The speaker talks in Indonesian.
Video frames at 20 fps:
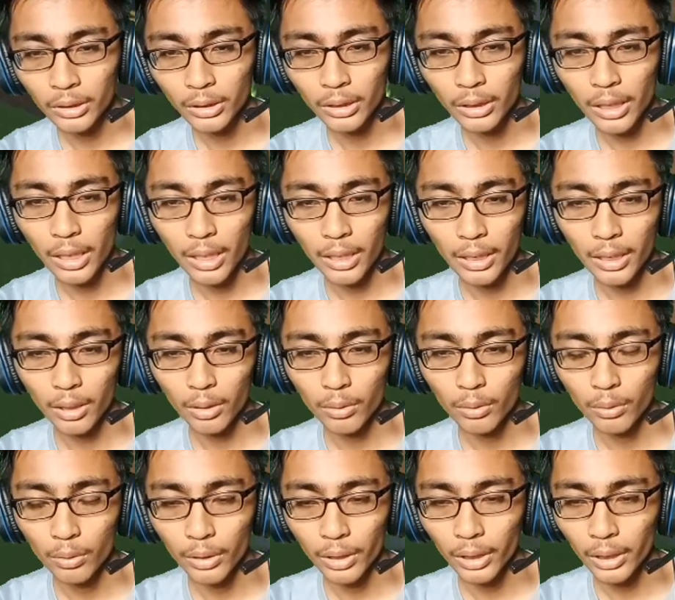tidak ada
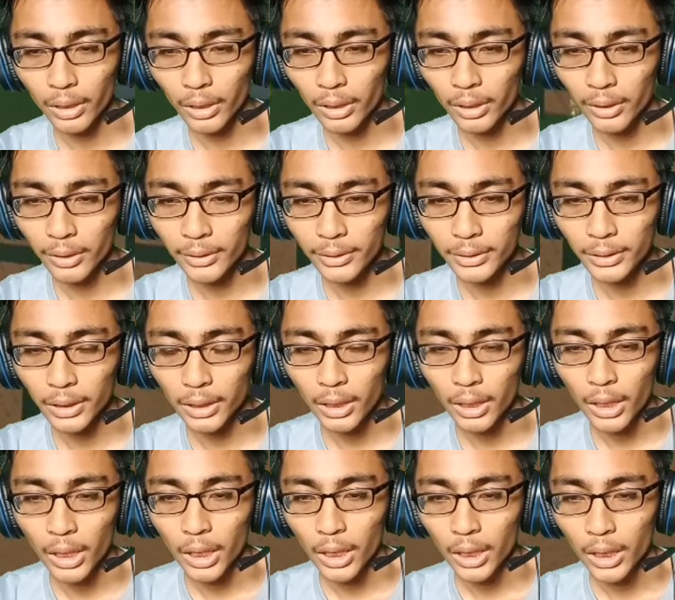quest
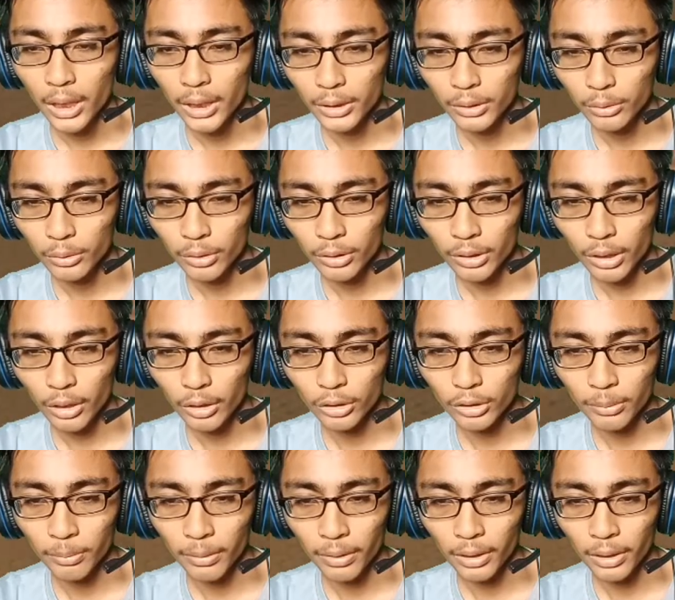langsung kita harus
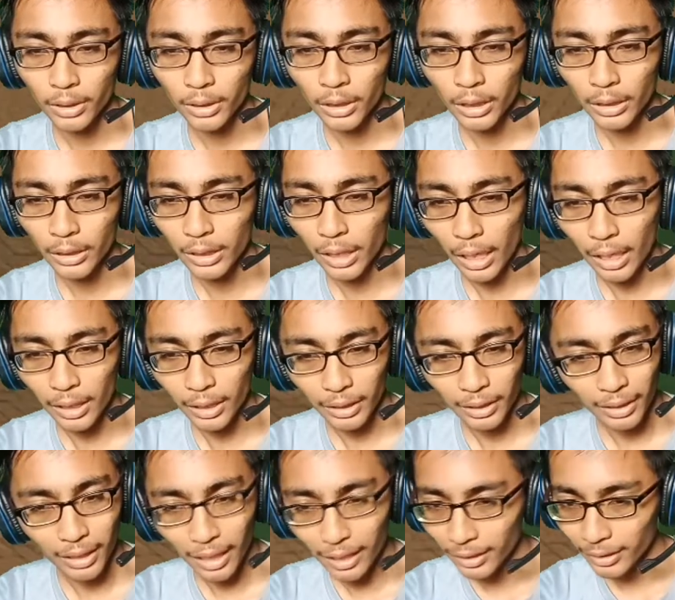kemana ini agak
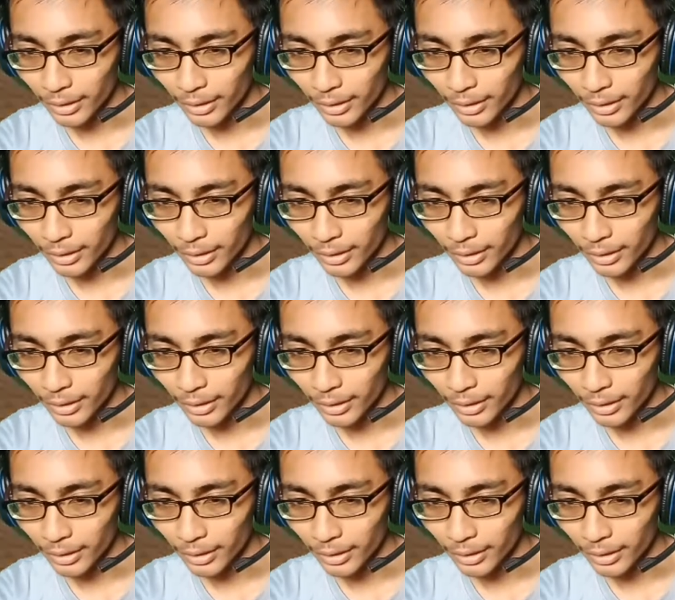nggak